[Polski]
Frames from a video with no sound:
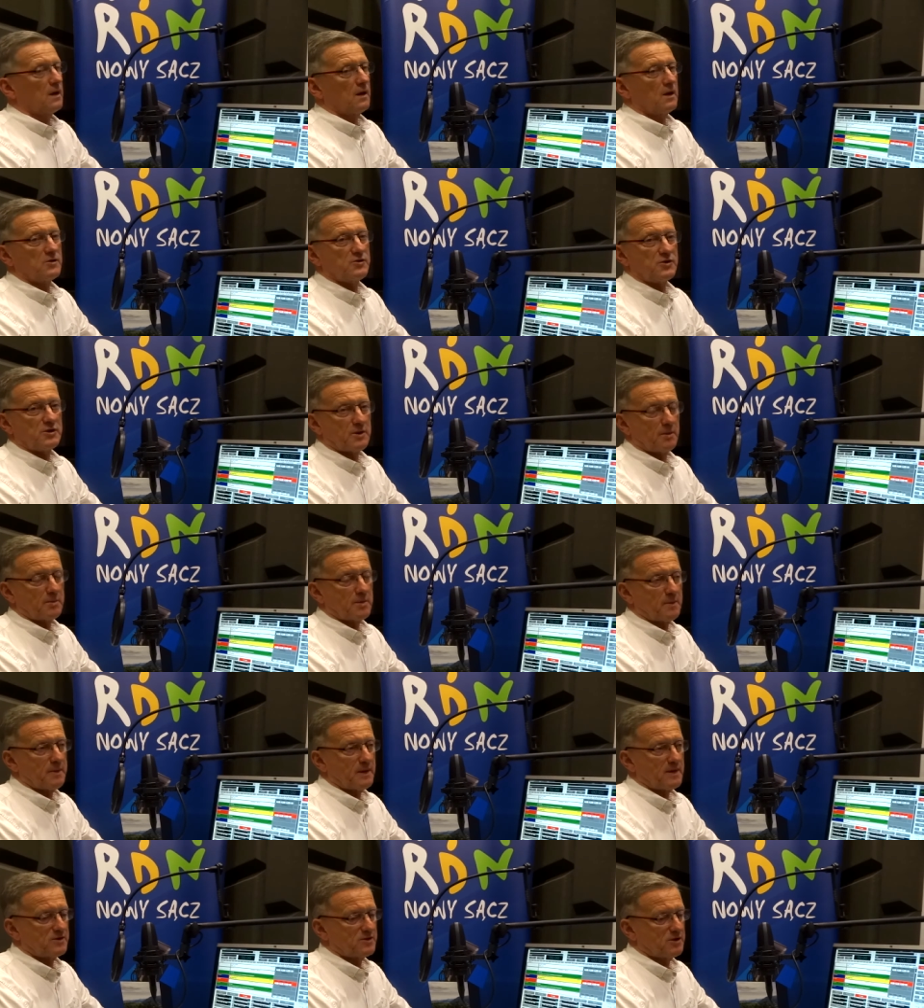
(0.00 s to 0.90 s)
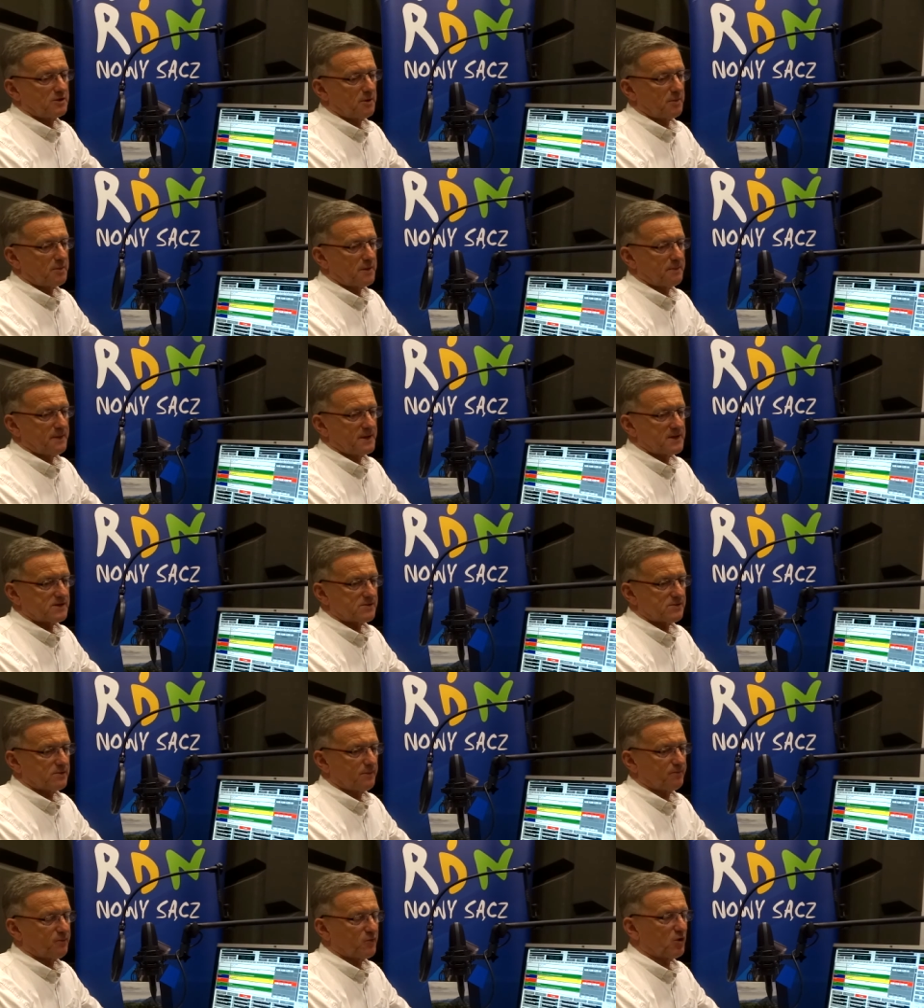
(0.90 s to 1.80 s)
Dzień dobry panie, dzień dobry
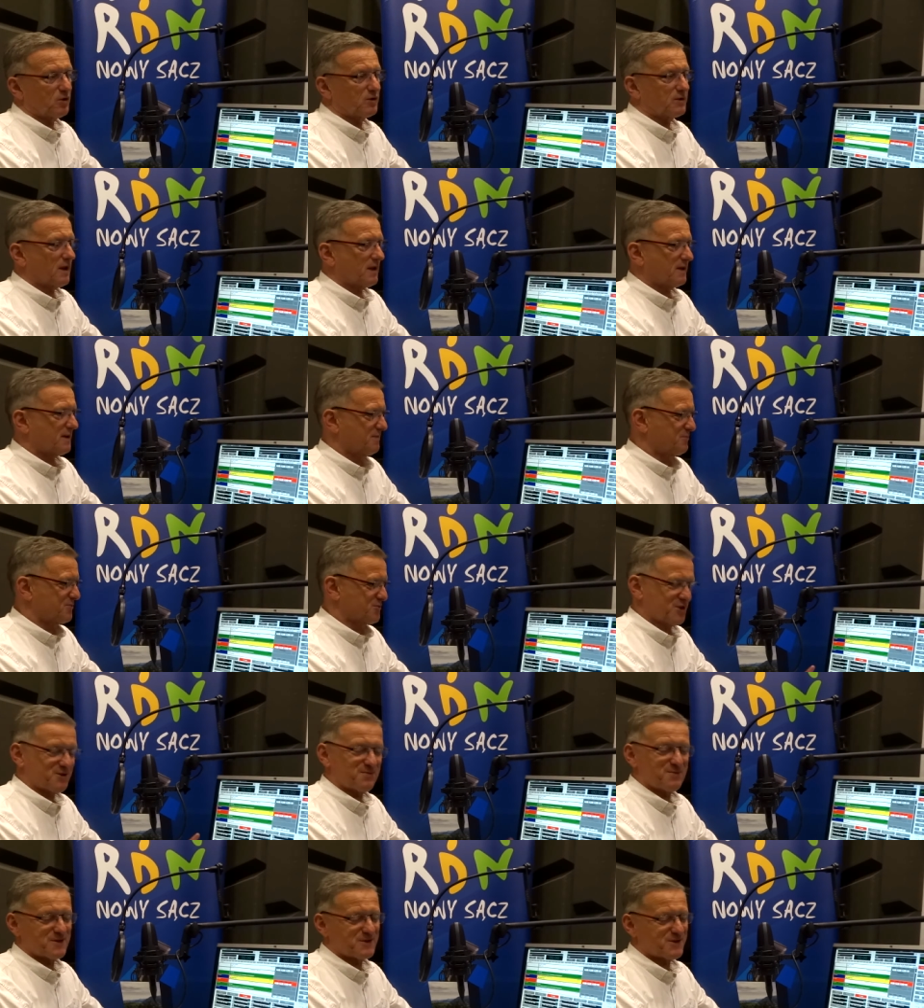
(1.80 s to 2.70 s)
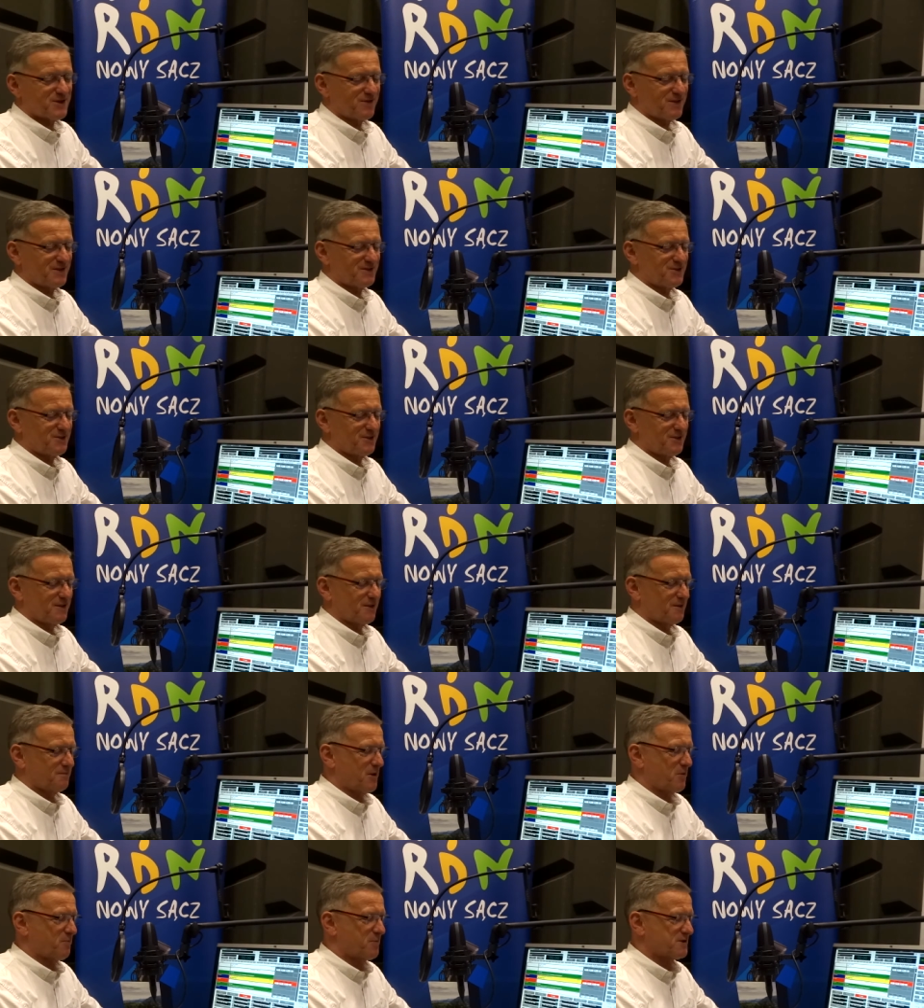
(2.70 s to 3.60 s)
państwu. No tak, muszę sprostować.
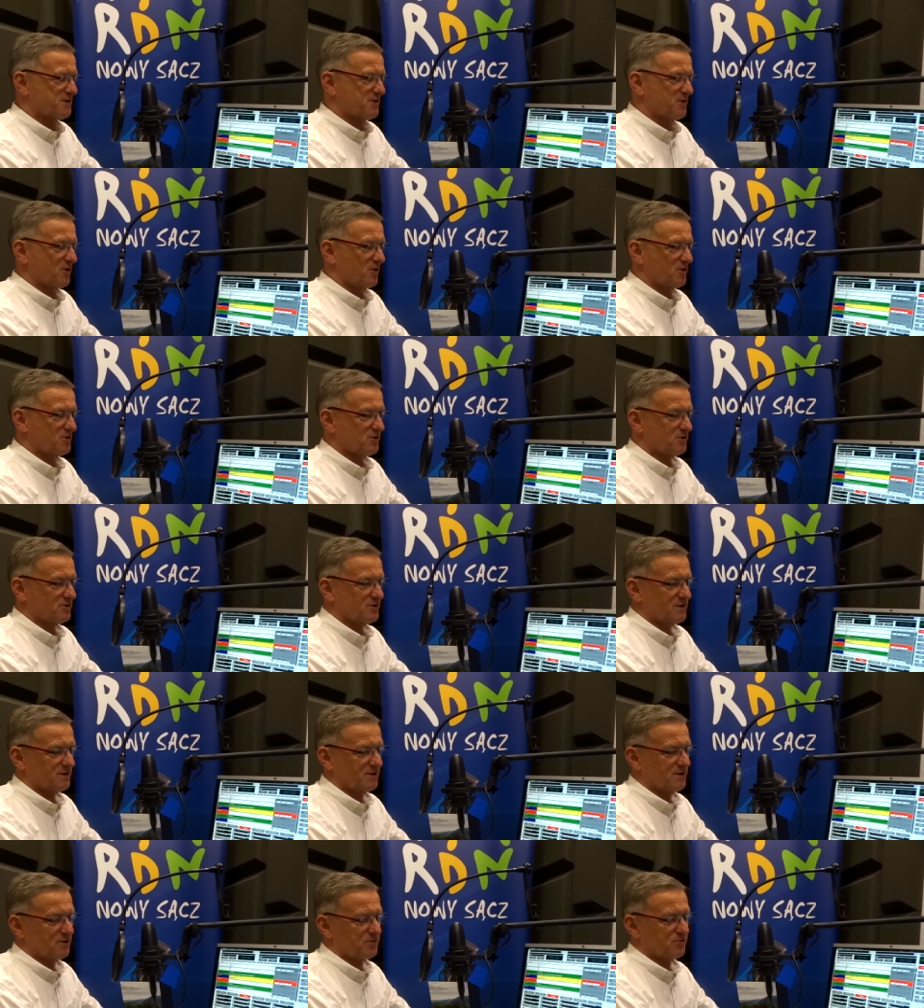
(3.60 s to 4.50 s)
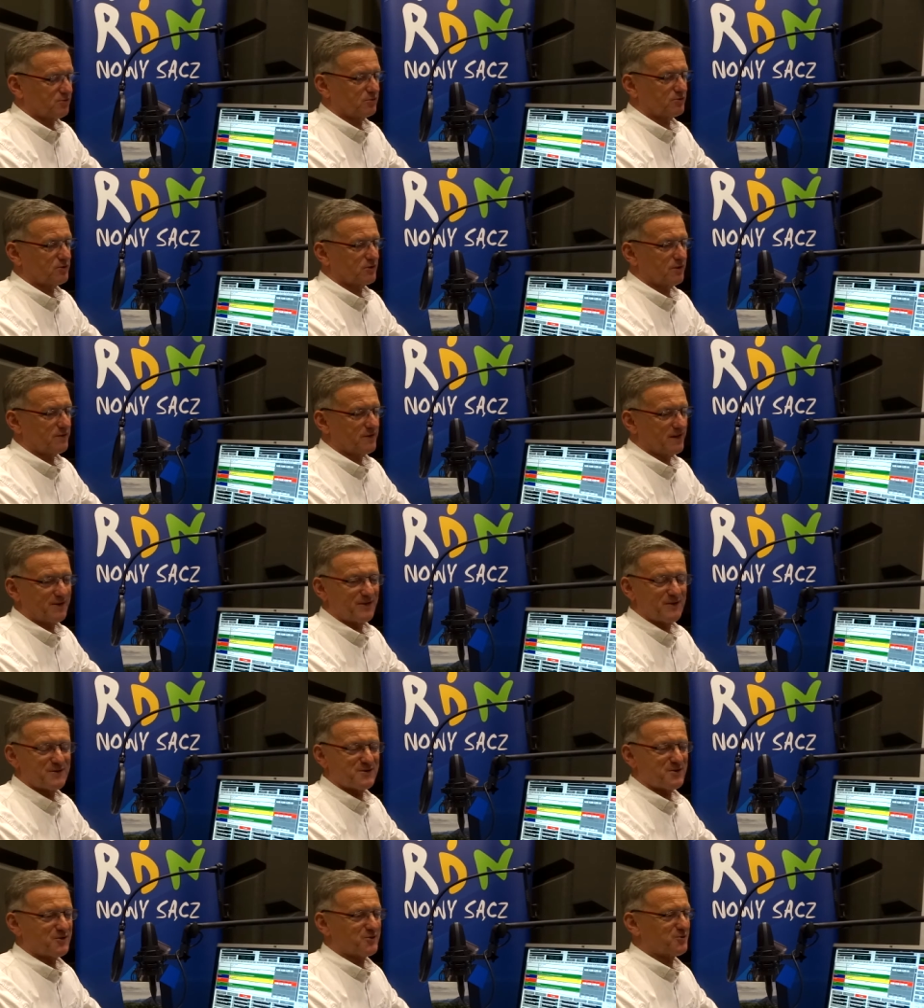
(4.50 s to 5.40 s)
E, Małopolski Ośrodek Ruchu Drogowego no,
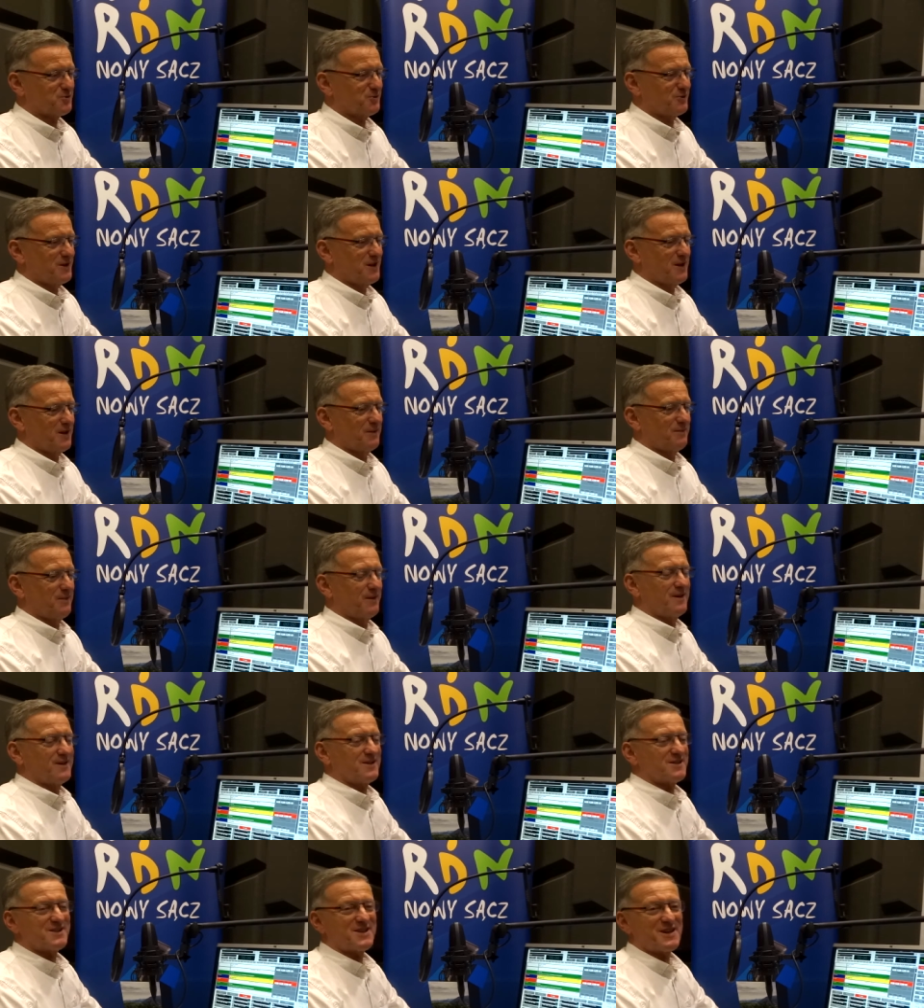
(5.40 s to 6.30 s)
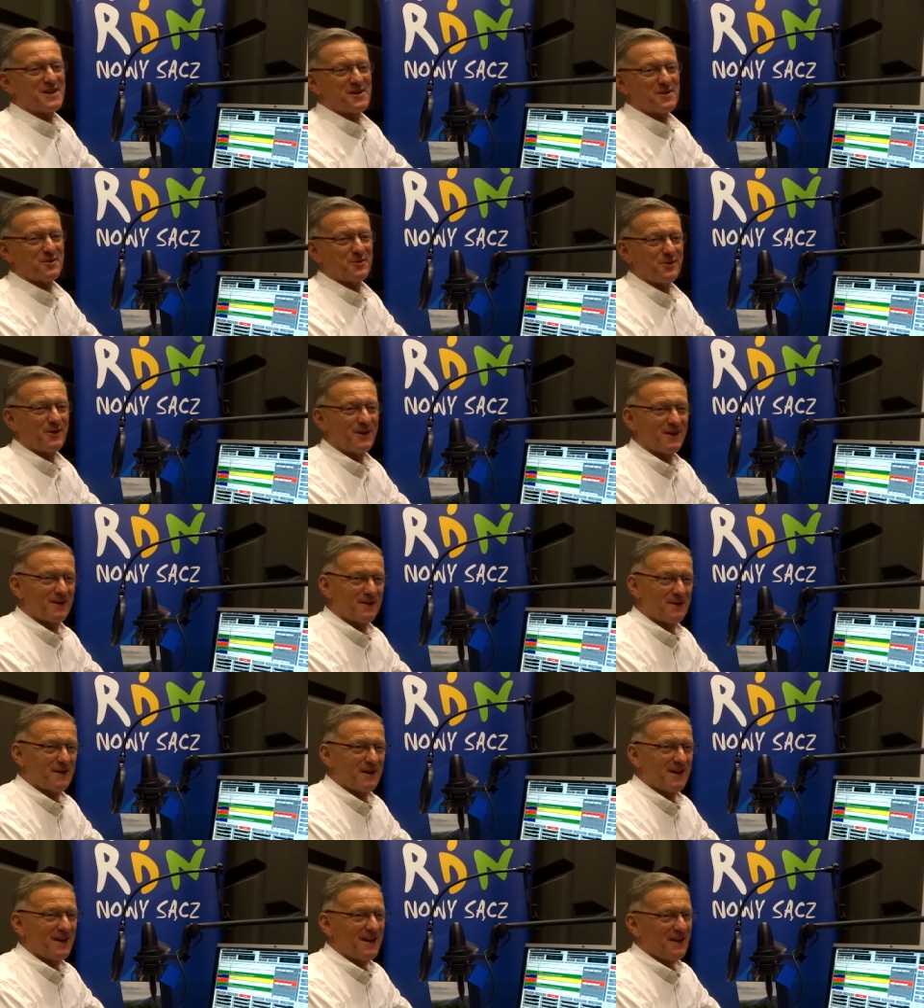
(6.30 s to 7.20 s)
na Sączu nie e, strajkuje,
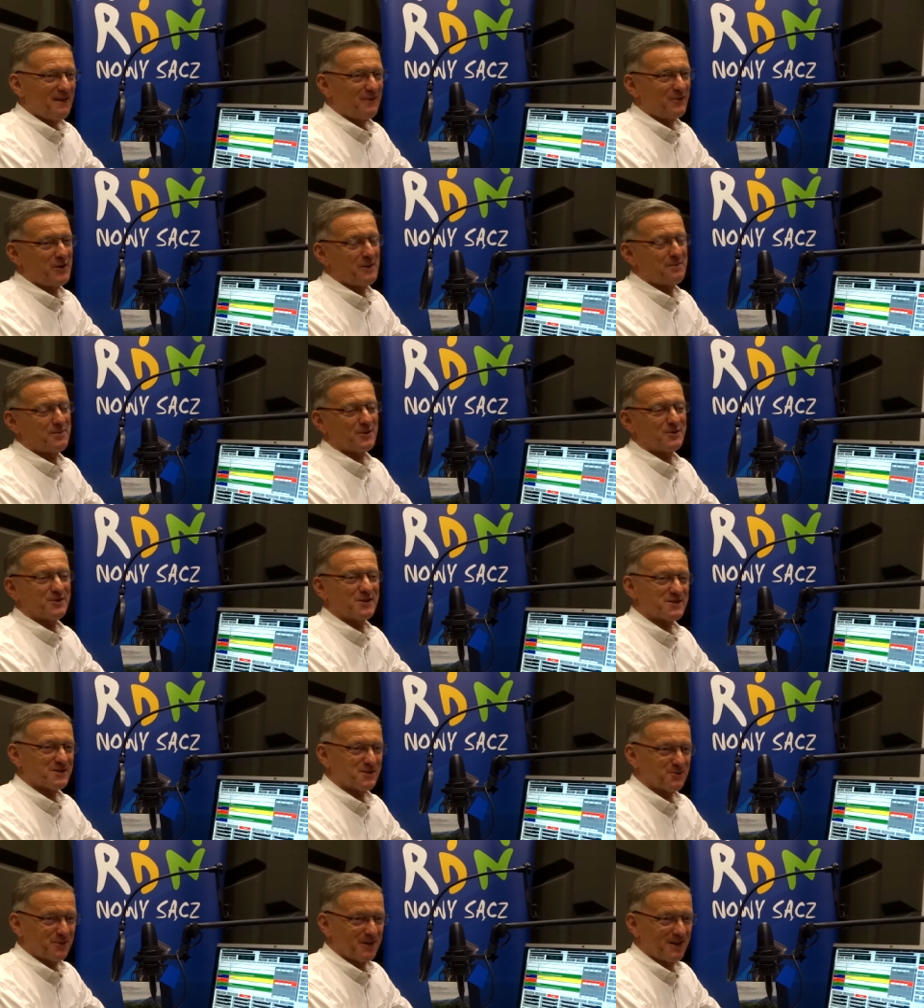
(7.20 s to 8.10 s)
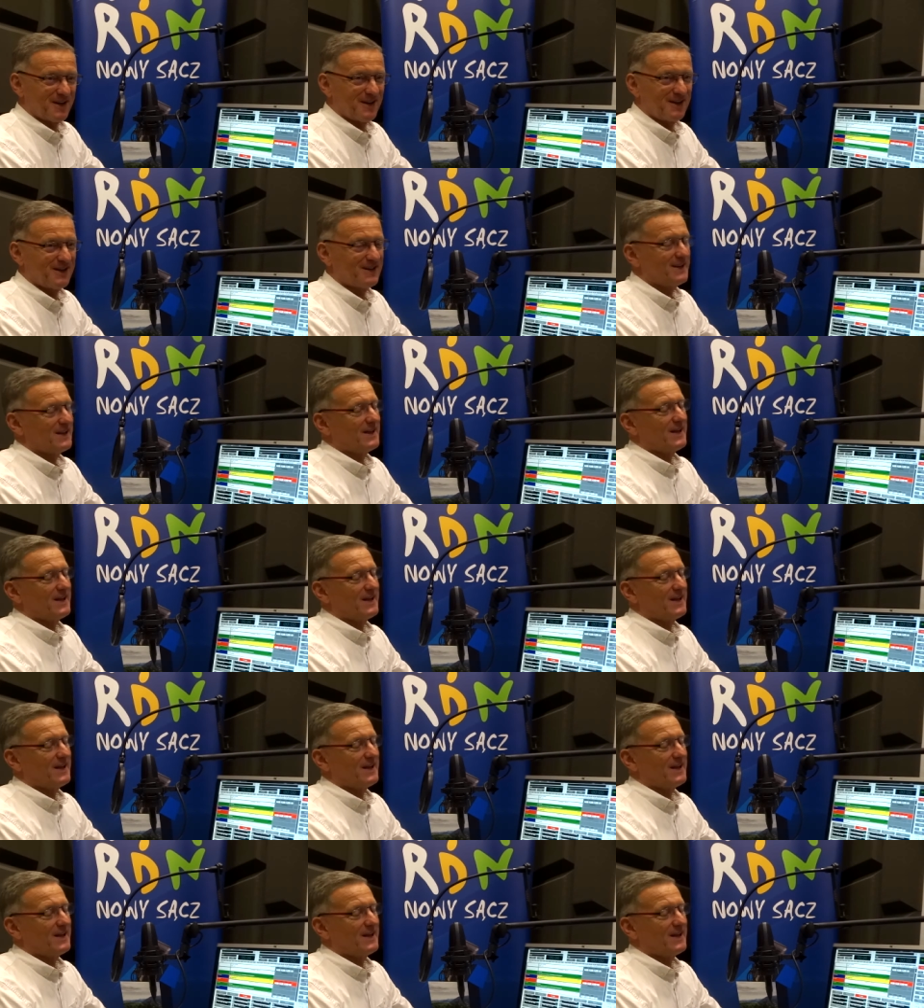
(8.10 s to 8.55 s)
nie protestuje.